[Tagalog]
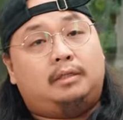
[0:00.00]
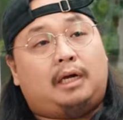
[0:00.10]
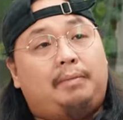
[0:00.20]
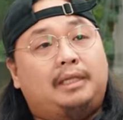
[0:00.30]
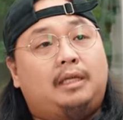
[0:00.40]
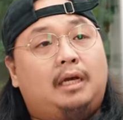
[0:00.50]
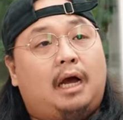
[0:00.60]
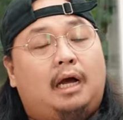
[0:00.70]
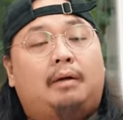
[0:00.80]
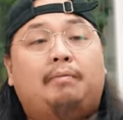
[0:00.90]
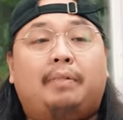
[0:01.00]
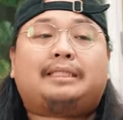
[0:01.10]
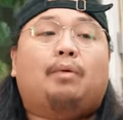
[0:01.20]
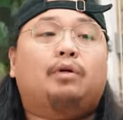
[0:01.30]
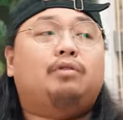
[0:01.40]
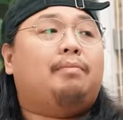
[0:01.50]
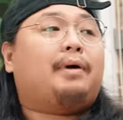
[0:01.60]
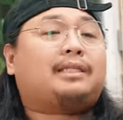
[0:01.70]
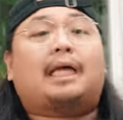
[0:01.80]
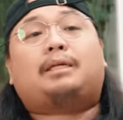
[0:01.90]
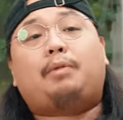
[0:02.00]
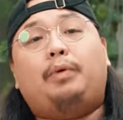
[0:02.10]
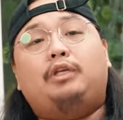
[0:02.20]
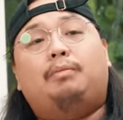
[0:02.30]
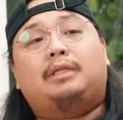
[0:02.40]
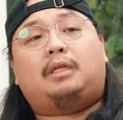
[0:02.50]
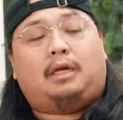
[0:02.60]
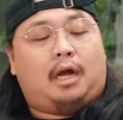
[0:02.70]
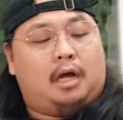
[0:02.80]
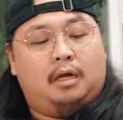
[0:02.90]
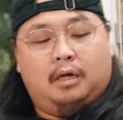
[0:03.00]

Tsaka mantika. Basta wag niyo lang pagsasabawin yung mantika.